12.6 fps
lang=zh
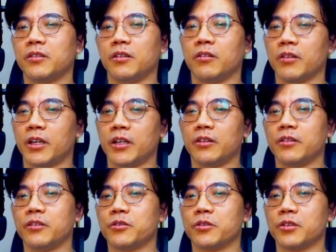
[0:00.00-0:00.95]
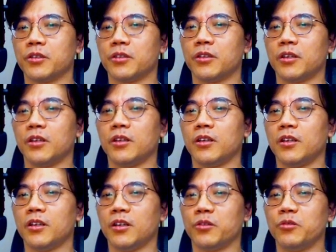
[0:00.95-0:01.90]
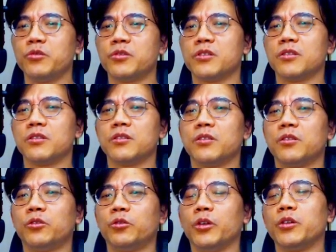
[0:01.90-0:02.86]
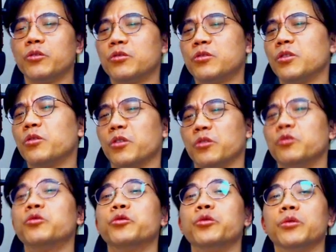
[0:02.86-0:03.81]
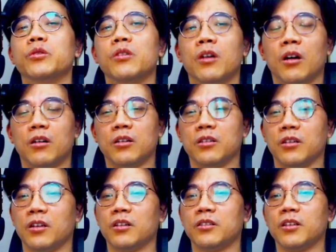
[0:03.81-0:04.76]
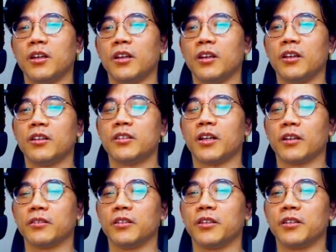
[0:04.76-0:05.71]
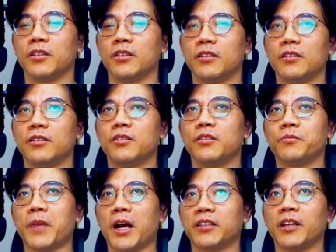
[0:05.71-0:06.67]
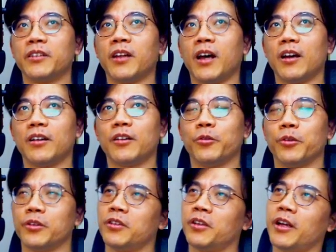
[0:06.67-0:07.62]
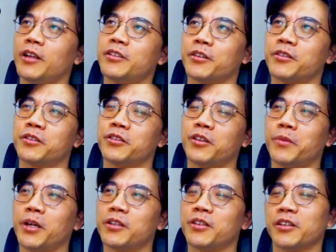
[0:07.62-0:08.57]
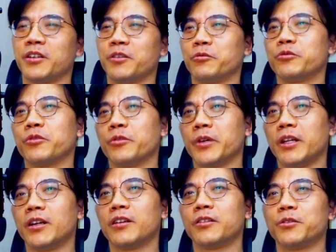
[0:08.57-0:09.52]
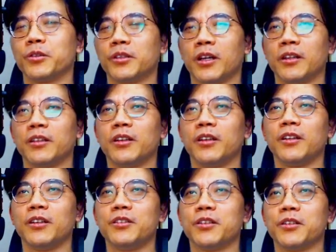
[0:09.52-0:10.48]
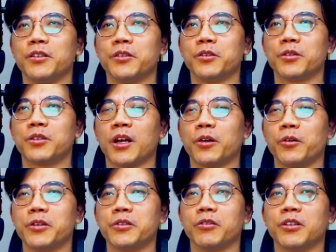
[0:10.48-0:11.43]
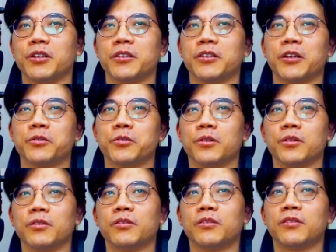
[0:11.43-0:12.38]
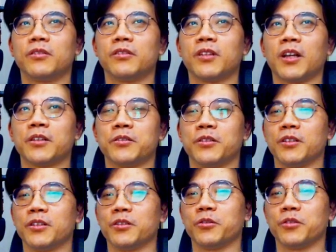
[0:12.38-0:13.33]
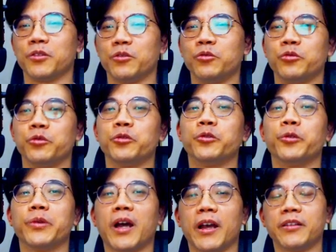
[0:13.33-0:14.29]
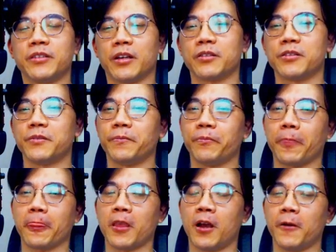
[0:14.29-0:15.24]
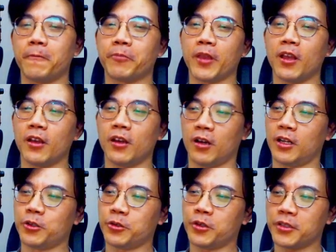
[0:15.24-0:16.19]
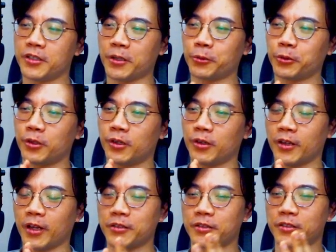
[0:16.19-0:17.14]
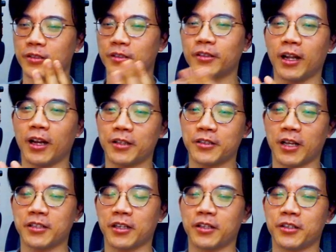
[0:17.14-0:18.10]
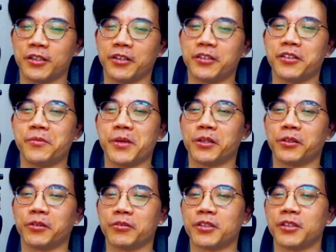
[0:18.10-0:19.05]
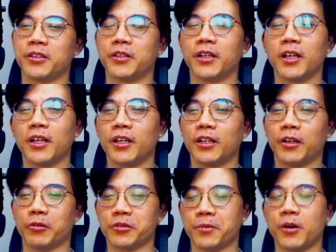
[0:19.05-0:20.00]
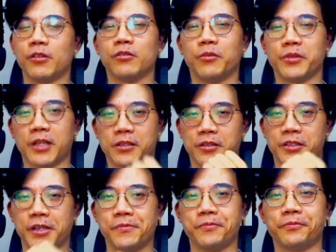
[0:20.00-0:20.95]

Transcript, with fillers: OK，就是很物质，对就有物欲。好，像那个马丹娜，我应该讲这个人嘛，讲起下无所谓了。所以她曾经就唱过一首歌，叫做“她是一个就是物欲女孩”这样子。好，好了，说到这里差不多了，开始这个拉拉杂杂的扯一些别的东西了。那我是 Paul，我们下次见。